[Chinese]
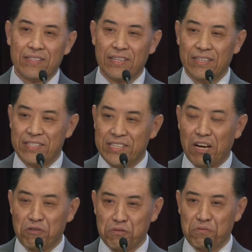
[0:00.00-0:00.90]
的
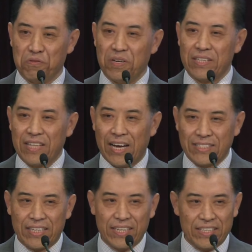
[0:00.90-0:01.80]
相处，他
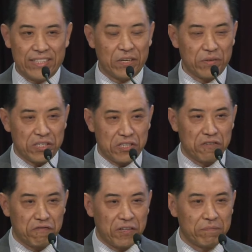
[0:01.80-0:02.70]
在那里头的侍
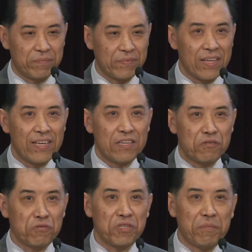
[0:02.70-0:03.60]
奉。
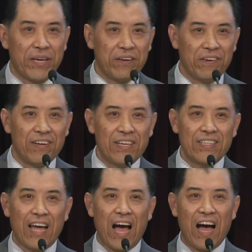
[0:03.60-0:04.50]
注意没有，
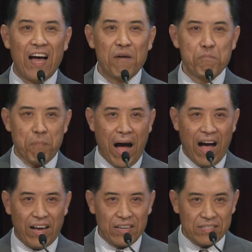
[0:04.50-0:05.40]
他
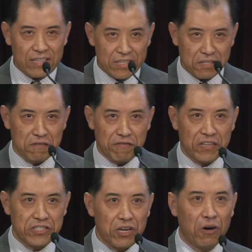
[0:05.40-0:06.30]
把侍
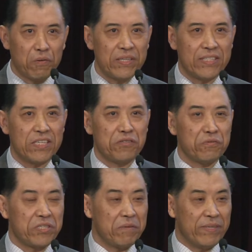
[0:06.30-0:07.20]
奉教会的弟
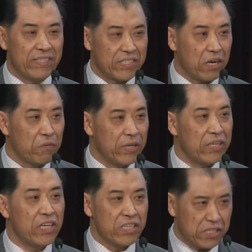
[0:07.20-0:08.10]
兄姐妹称
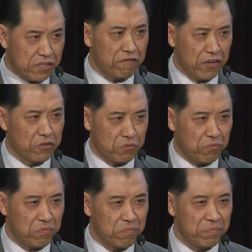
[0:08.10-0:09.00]
为侍奉主。